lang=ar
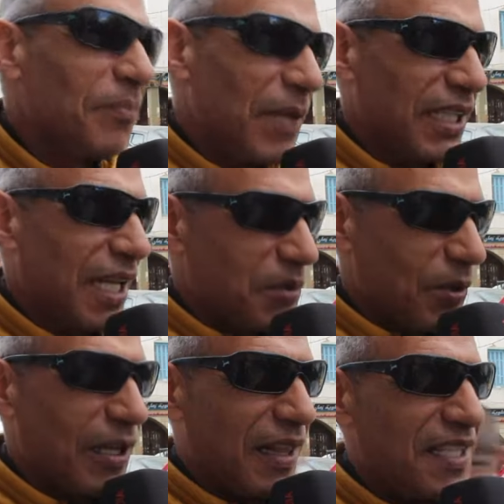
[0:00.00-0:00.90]
بعد
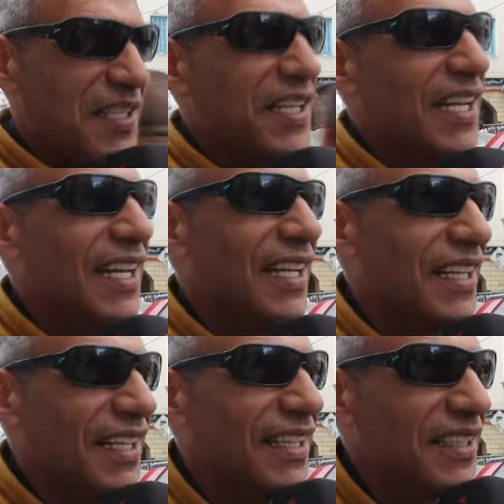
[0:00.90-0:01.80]
35
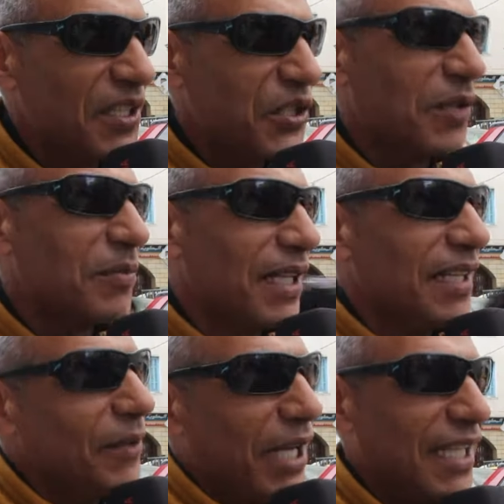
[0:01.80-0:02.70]
سنه
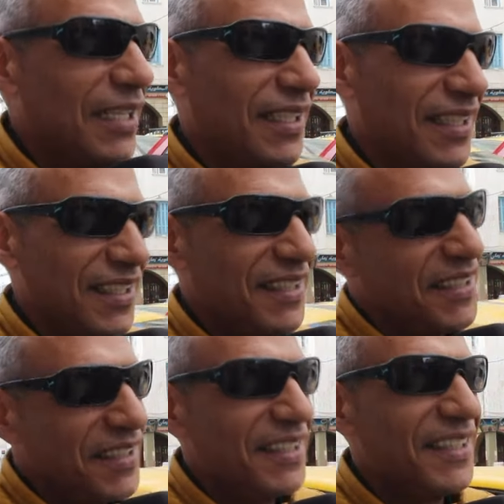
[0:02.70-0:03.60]
تجربه واحد
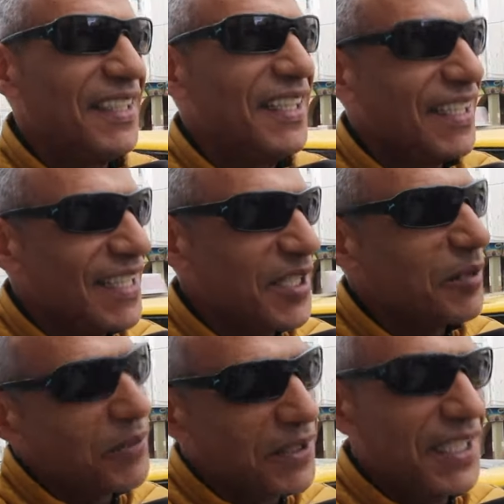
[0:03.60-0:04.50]

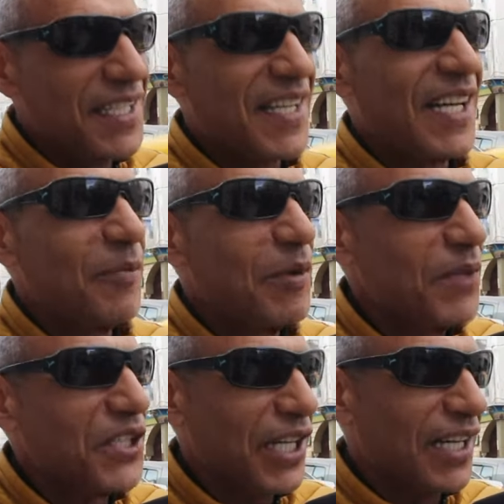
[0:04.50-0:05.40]
يلزم يسلم
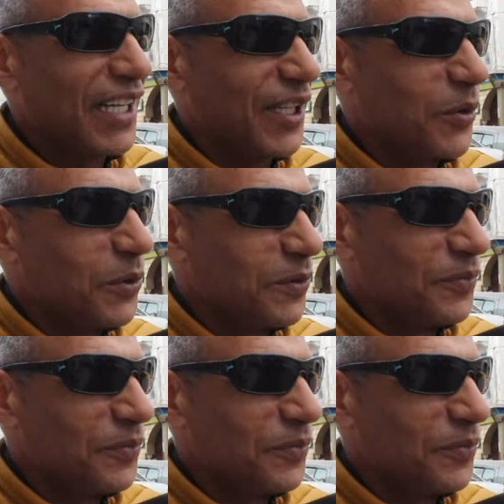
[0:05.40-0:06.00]
المشعل لغيره